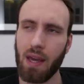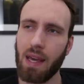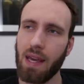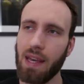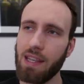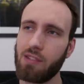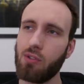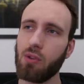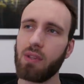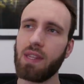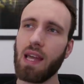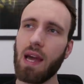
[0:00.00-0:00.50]
Et
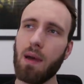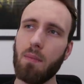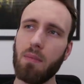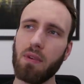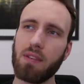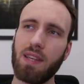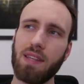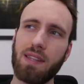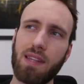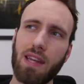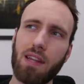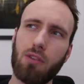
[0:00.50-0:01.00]
ce thème,
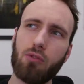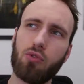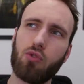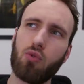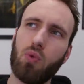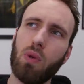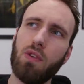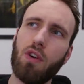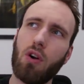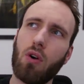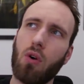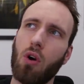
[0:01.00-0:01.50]
c'était le
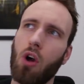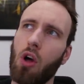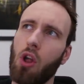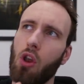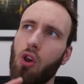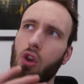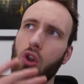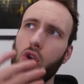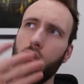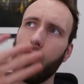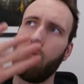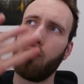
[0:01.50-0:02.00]
suivant,
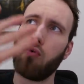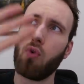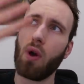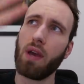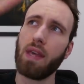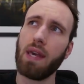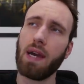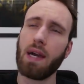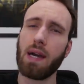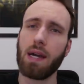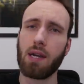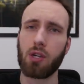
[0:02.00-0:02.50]
le
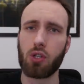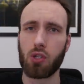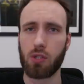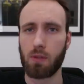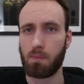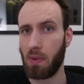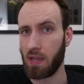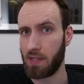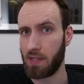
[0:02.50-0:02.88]
voyage